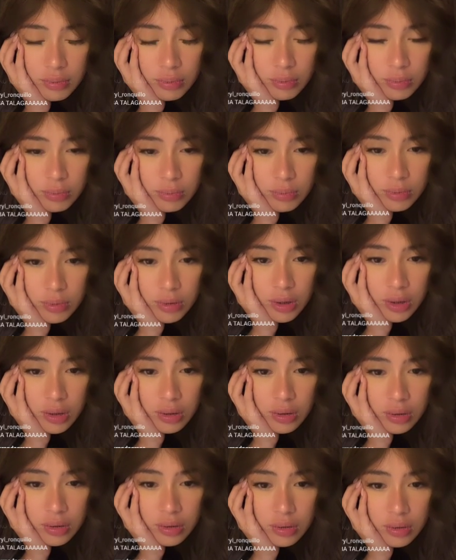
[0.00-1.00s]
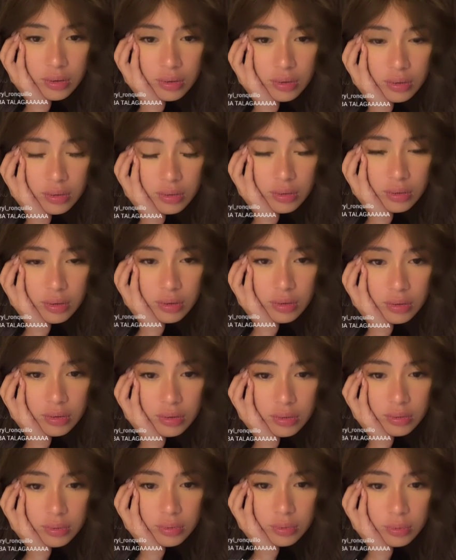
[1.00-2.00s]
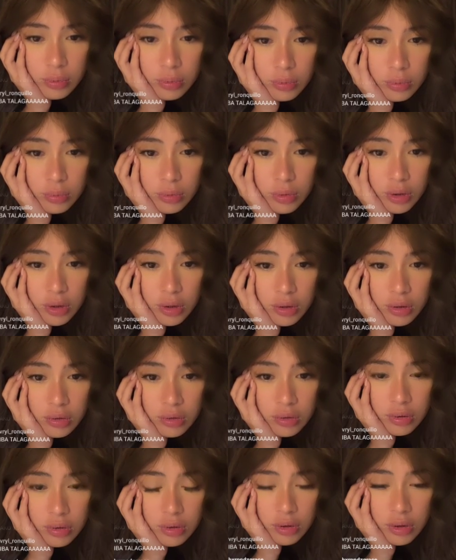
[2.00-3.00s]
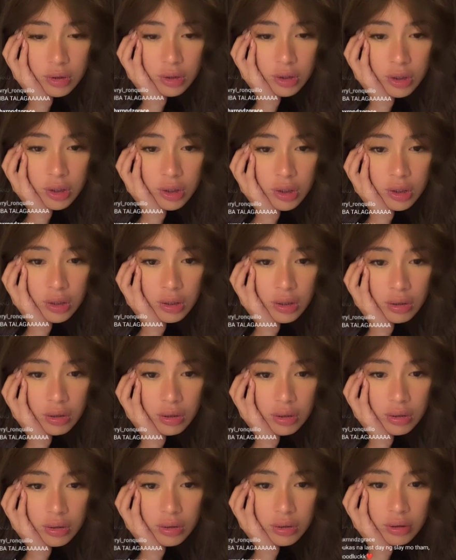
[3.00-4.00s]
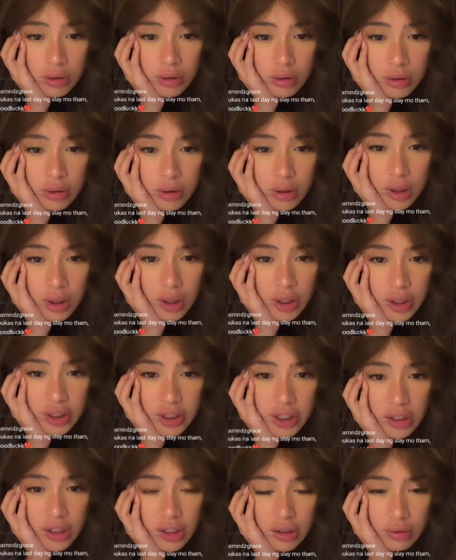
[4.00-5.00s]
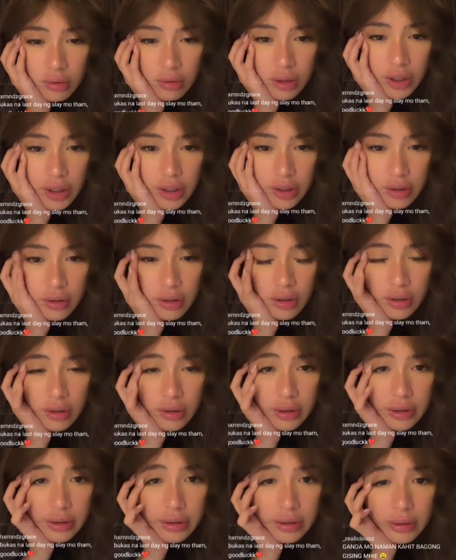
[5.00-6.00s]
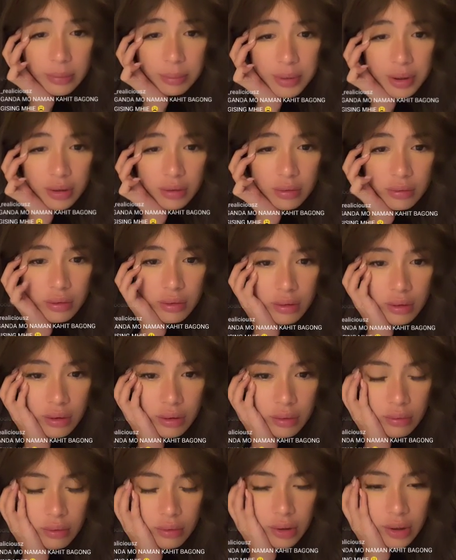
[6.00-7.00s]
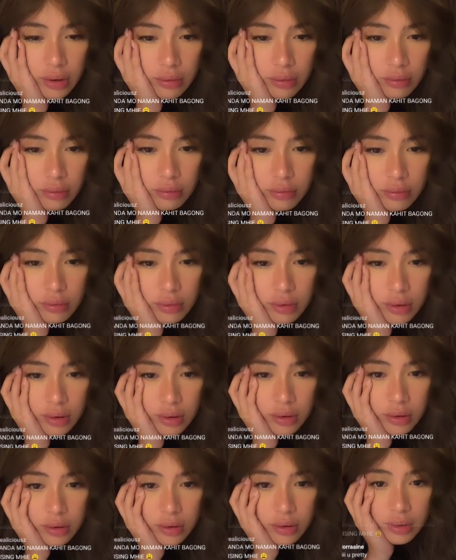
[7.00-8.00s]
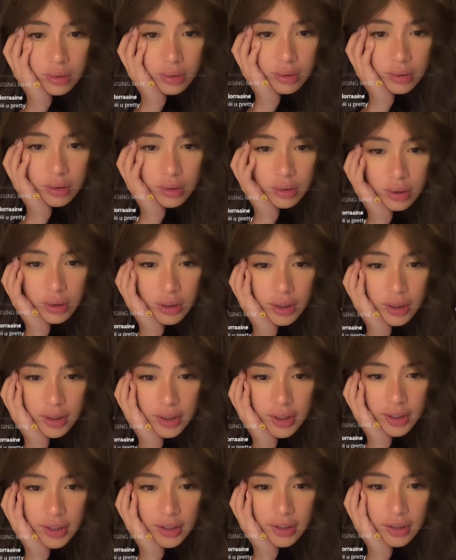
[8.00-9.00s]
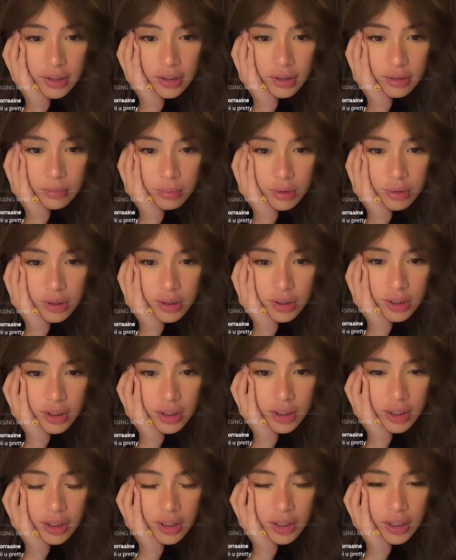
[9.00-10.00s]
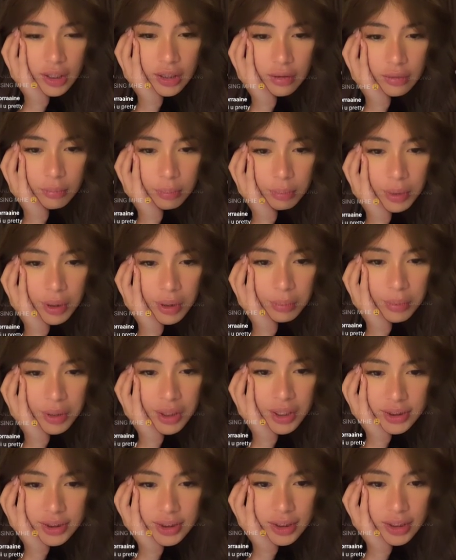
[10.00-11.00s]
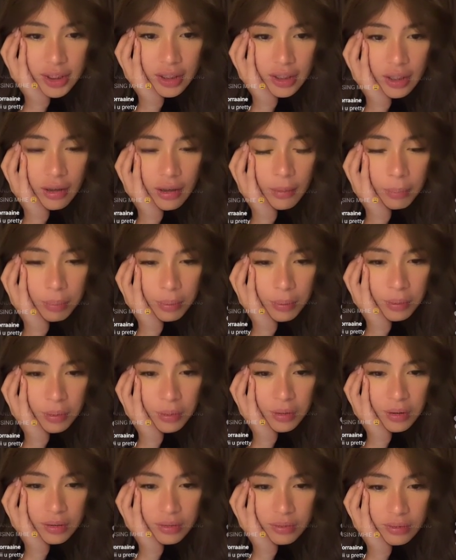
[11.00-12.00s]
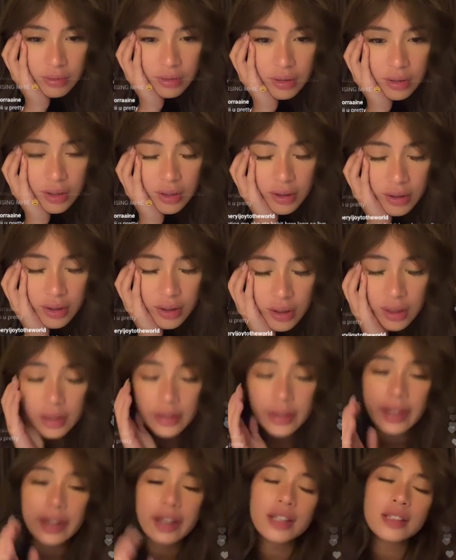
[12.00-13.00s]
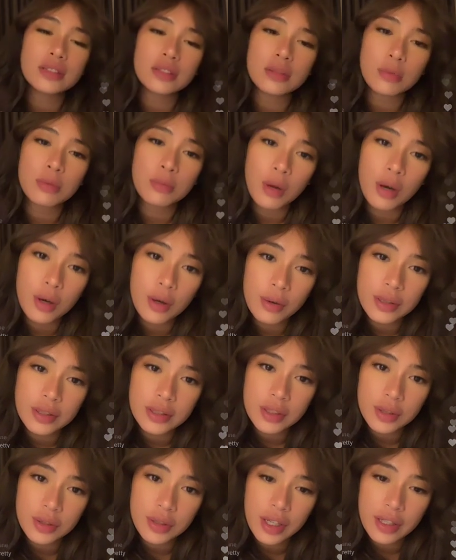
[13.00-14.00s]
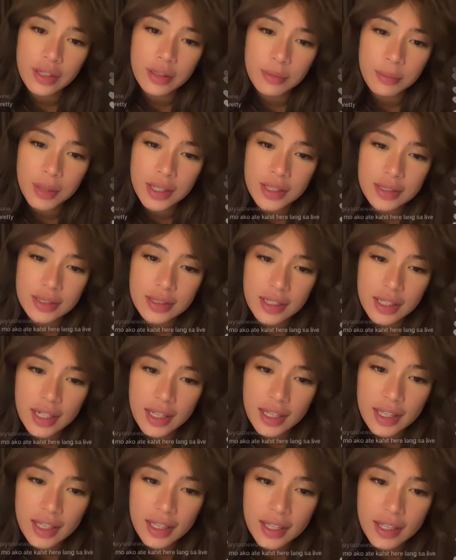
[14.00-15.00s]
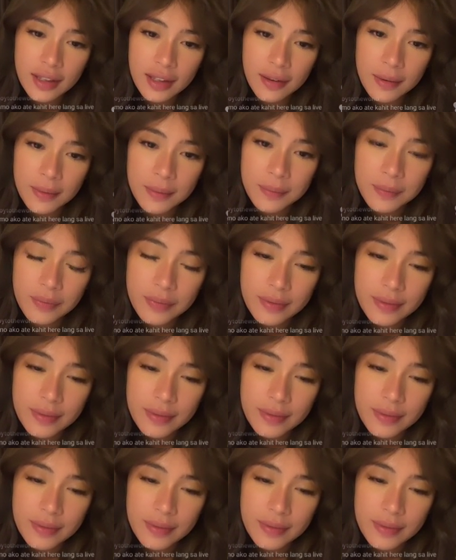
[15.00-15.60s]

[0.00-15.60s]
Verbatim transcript: ano na na to na nihilak dili ko regular dairy pink no na oy agi-agi ra murag hangin per blessing gihapon guys tomorrow is already my slay